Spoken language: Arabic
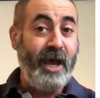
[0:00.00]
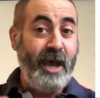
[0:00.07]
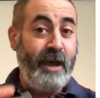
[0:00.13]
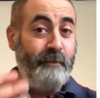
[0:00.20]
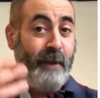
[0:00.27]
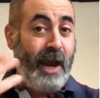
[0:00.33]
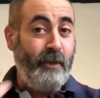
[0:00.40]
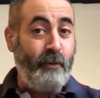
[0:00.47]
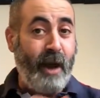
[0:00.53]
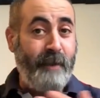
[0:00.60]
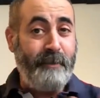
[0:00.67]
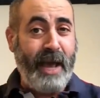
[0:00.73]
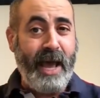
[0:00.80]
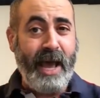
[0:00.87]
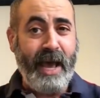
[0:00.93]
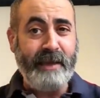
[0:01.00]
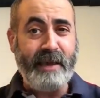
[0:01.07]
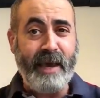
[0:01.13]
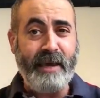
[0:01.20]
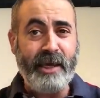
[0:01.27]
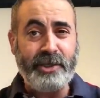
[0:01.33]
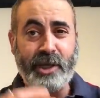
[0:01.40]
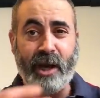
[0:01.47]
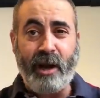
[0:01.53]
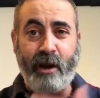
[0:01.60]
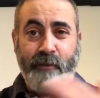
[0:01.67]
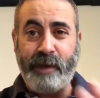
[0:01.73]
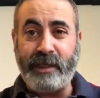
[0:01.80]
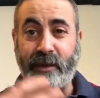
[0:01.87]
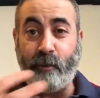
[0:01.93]
مع الوباء هذايا شغل راهم
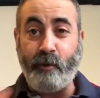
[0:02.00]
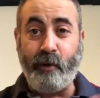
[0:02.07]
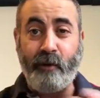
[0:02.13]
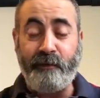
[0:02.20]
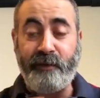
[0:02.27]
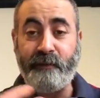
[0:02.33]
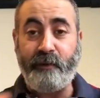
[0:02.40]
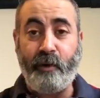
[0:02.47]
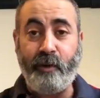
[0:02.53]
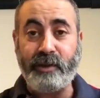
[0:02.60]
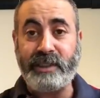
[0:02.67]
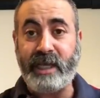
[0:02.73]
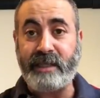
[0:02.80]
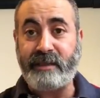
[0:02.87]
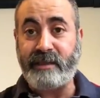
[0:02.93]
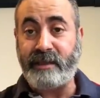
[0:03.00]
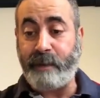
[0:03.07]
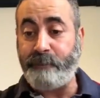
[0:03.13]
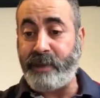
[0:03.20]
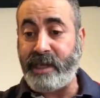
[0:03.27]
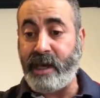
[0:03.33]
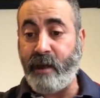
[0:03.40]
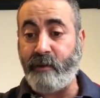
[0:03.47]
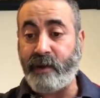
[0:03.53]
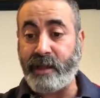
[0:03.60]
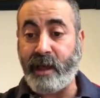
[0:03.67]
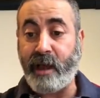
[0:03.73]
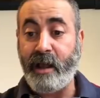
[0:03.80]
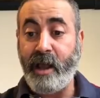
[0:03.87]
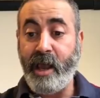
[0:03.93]
يطولوا في الفحوصات الطبيه طبيه وكذا